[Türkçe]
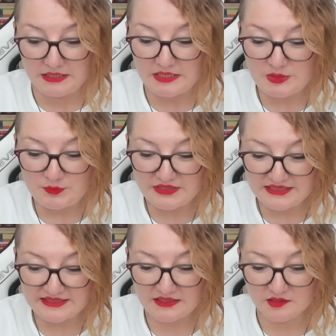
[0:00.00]

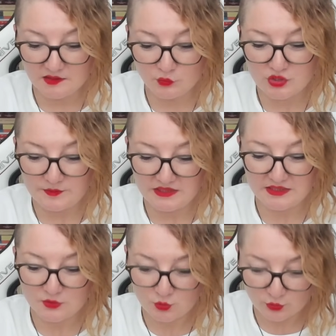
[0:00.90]
İbrikten avuca
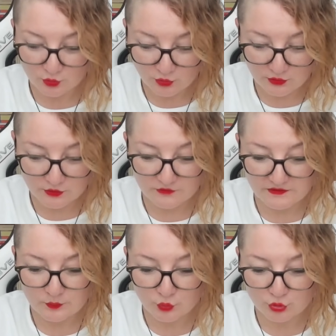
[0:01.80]
biraz su dökülür
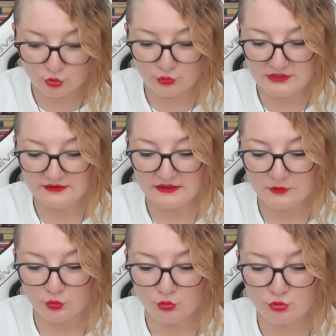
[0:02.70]
ve bu suyla da
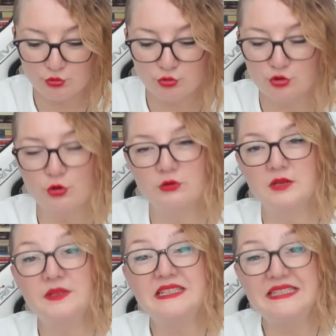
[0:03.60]
yüz şöyle
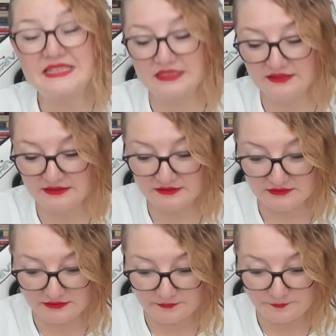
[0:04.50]
bir ıslatılırdı